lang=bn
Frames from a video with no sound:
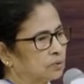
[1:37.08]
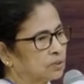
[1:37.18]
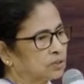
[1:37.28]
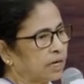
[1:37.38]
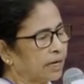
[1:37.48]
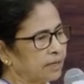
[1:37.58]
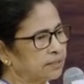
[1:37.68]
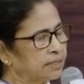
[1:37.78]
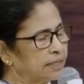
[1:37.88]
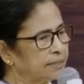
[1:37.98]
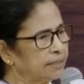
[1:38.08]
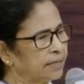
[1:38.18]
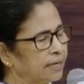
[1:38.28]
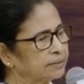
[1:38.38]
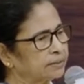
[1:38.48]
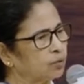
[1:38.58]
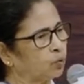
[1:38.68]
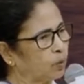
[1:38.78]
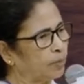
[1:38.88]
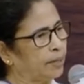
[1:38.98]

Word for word: তারা ছেলেদের কাজটা করবে